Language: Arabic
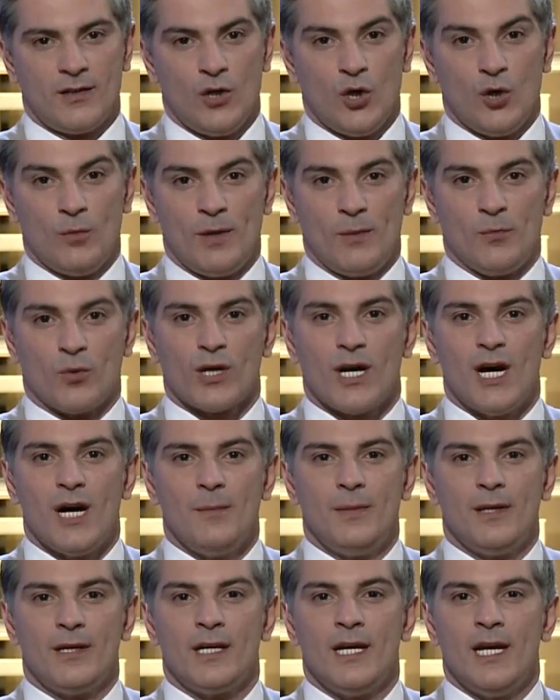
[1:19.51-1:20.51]

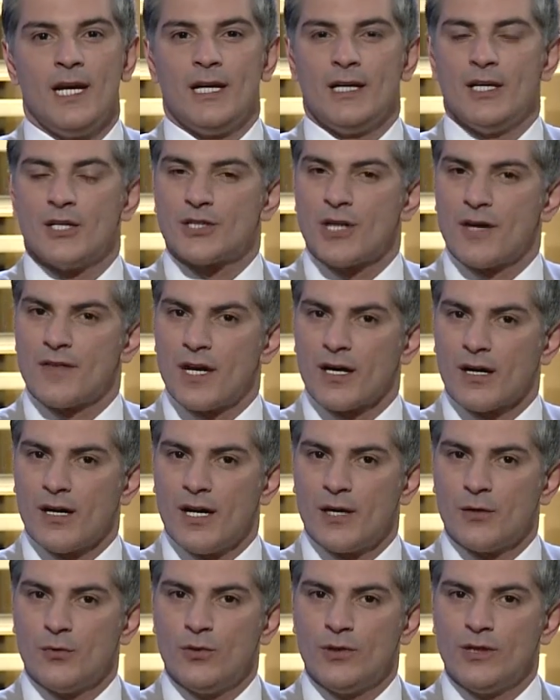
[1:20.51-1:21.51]
وبالمقابل ليش هذا
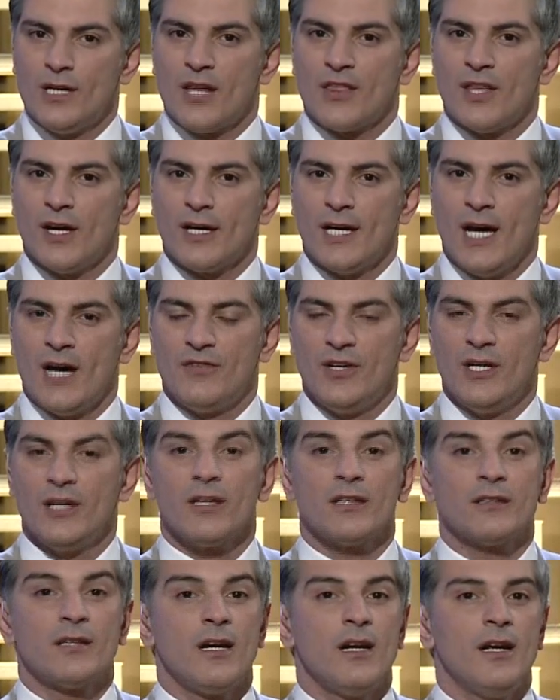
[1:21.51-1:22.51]
القانون أثار حفيظة
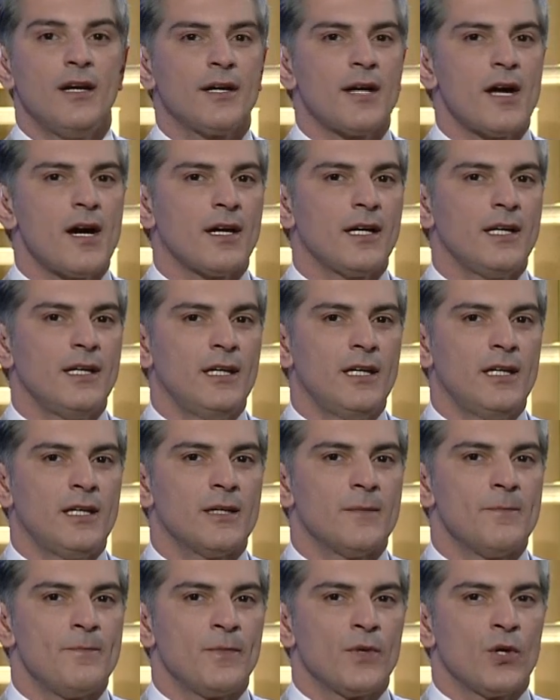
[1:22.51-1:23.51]
العراقيين
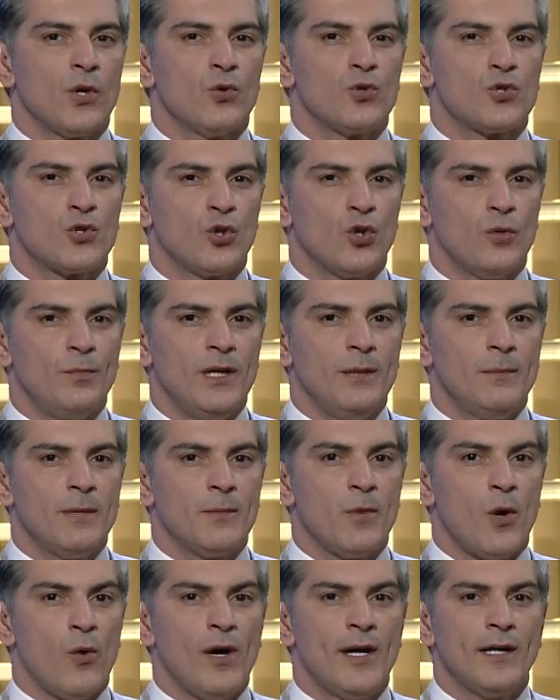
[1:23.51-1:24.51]
وشنو بيه من
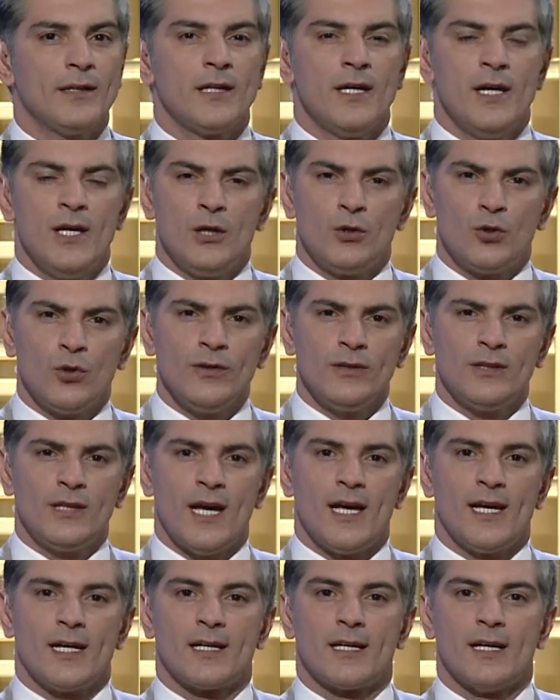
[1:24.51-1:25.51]
مواد
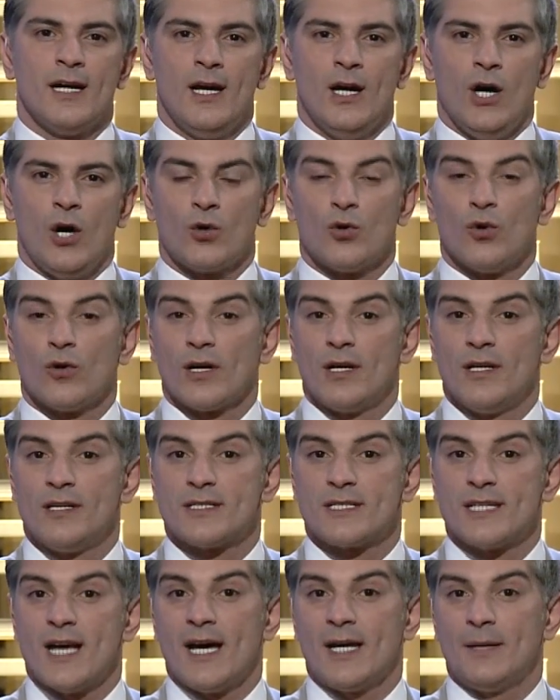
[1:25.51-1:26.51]
تنتهك حقوق
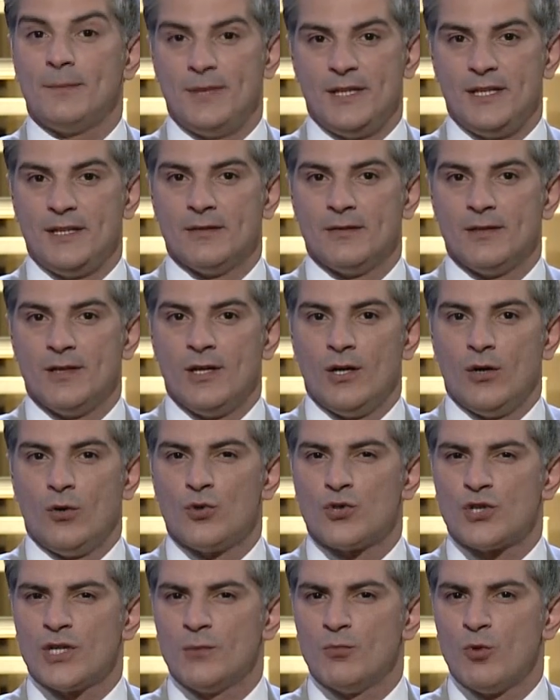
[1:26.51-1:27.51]
الإنسان بيه
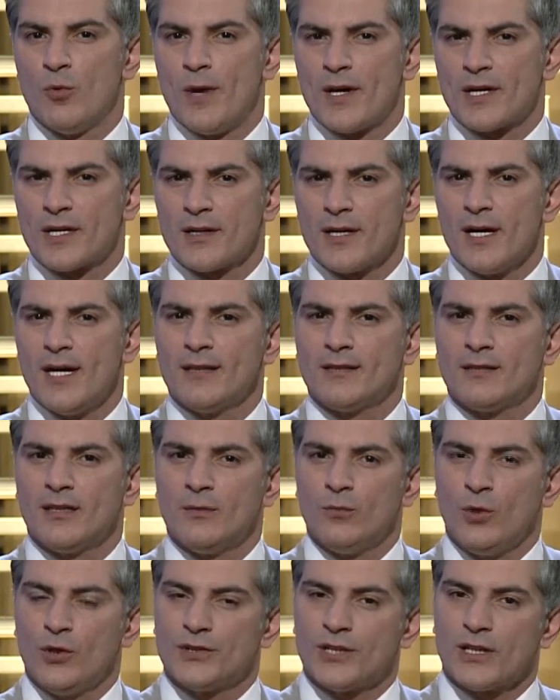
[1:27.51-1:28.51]
وشنو مبررات
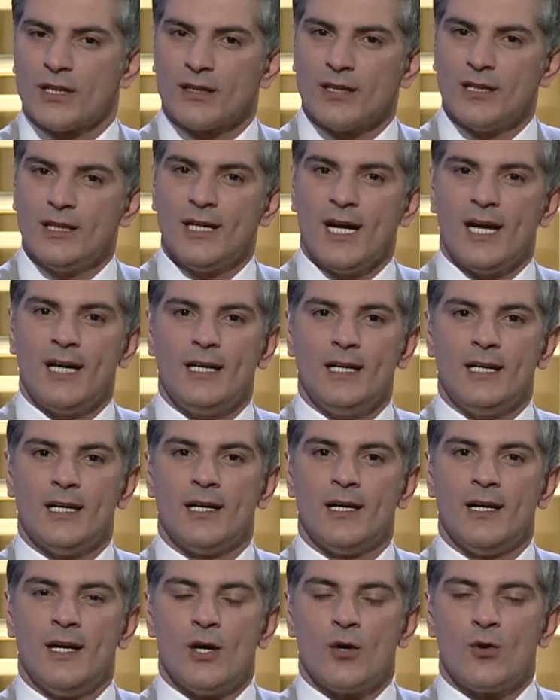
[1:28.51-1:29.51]
المعترضين عليه
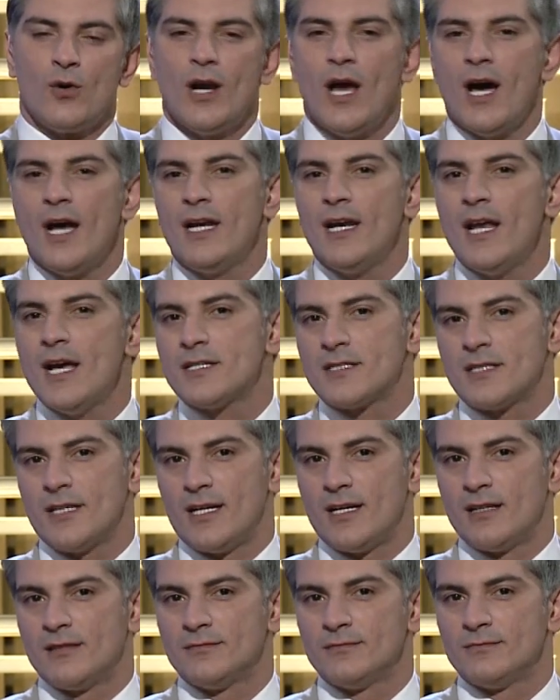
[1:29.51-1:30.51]
كل هاي
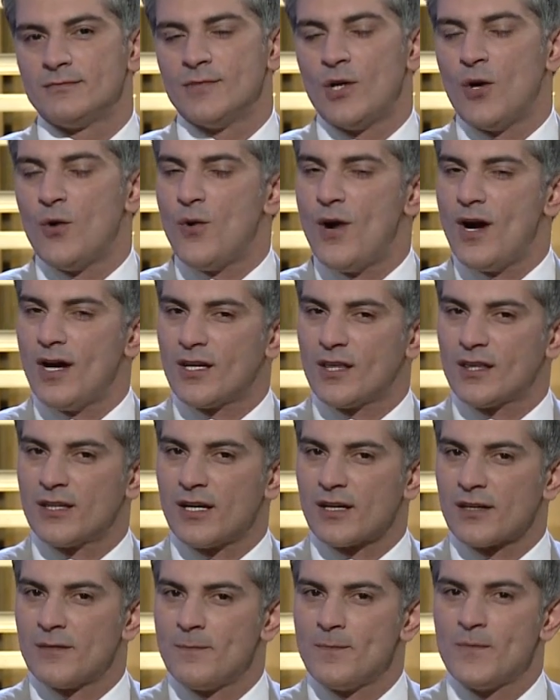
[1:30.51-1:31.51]
الأسئلة وأكثر
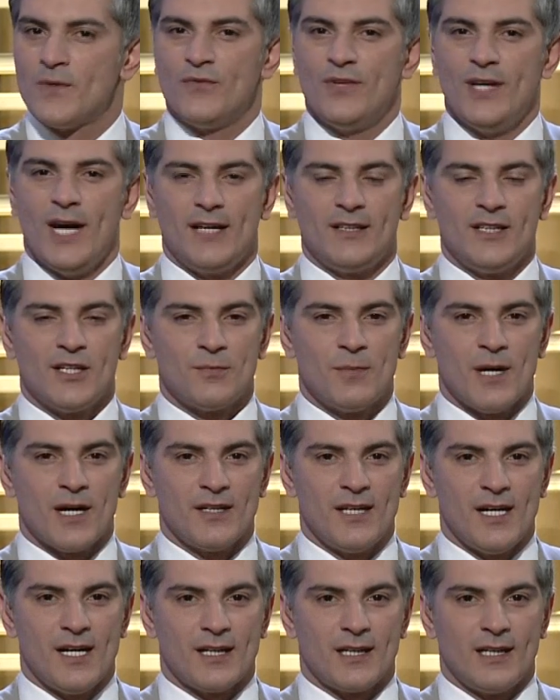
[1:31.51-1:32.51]
في حديث
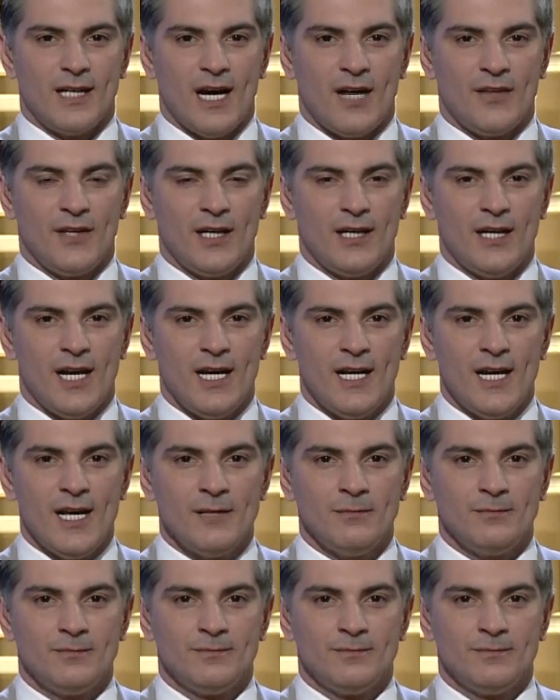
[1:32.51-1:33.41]
بغداد لهذه الليلة